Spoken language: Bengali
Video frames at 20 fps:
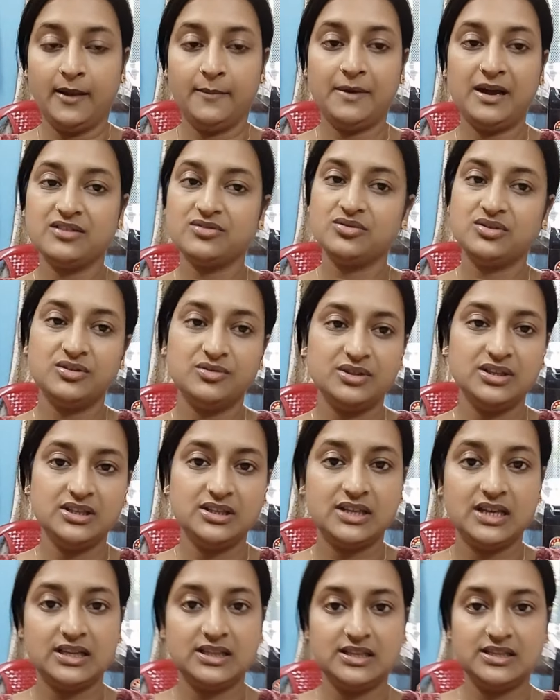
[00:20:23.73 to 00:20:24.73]
মাংসটাও ঠিক
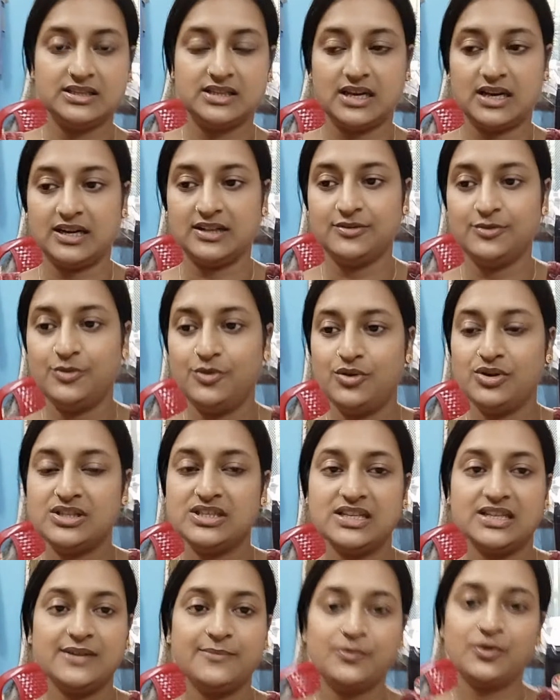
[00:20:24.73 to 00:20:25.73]
খেতে চায় না তো ওর
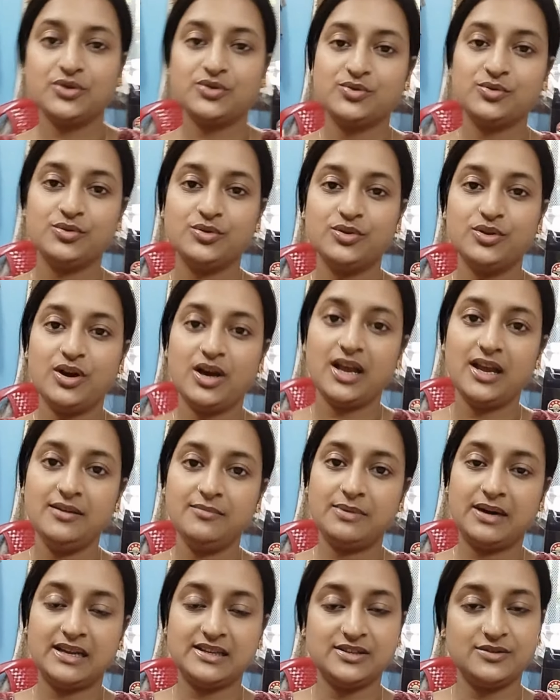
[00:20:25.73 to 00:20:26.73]
যেটা পছন্দ হয়
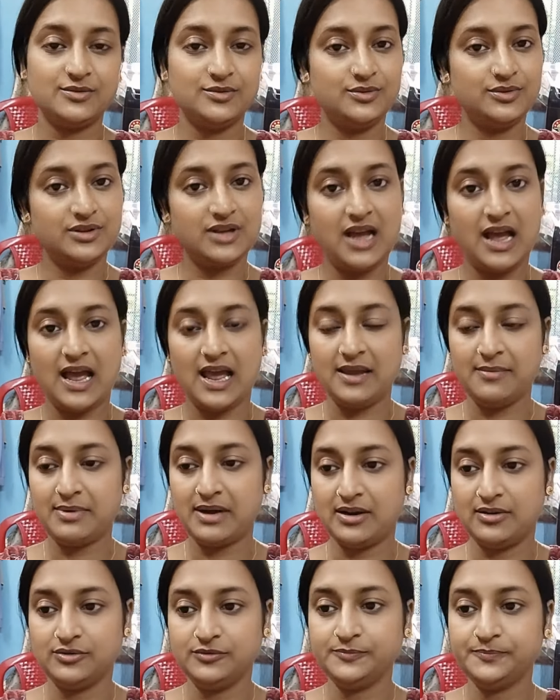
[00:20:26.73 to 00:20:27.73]
ভাজাগুলো খায়
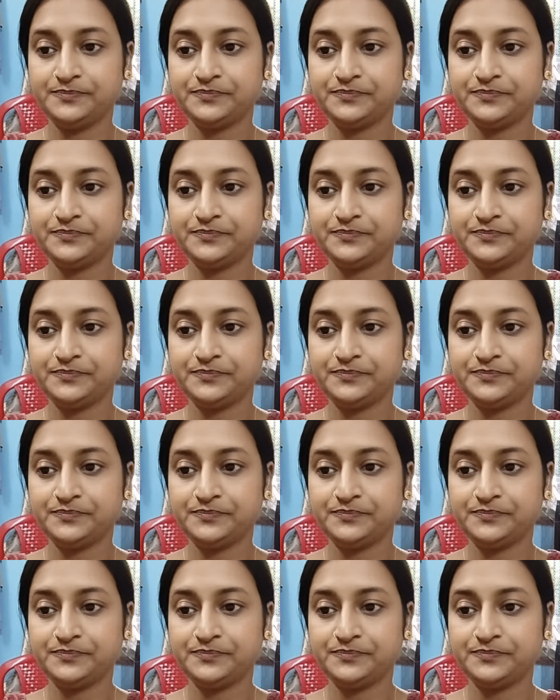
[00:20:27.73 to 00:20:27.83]
ভালো